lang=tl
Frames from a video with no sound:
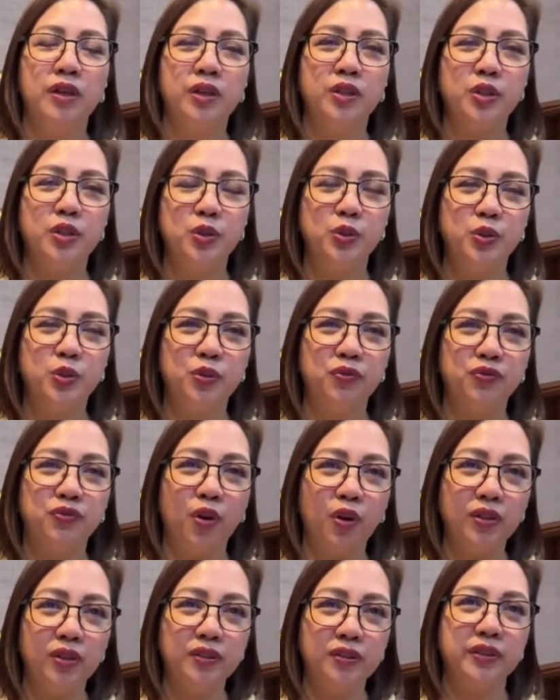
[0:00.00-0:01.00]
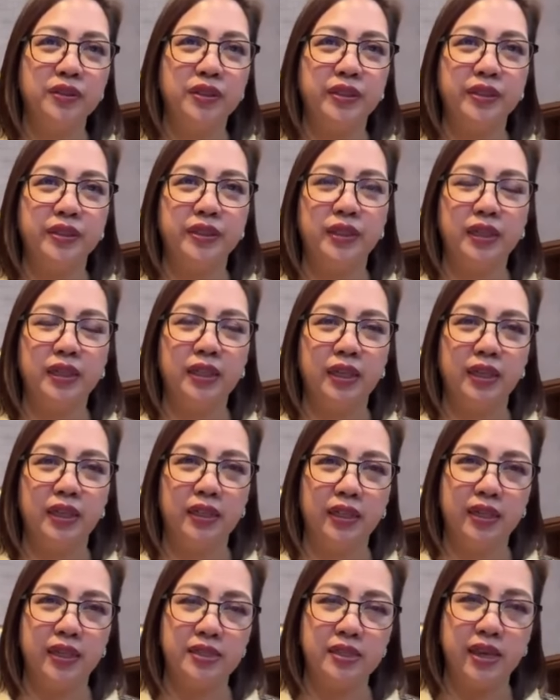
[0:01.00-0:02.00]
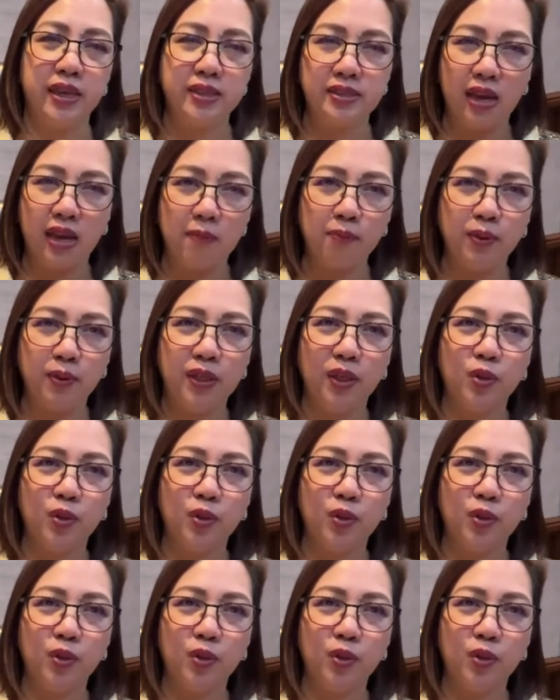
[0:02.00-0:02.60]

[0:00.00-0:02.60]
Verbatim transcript: You volunteer, let's say example,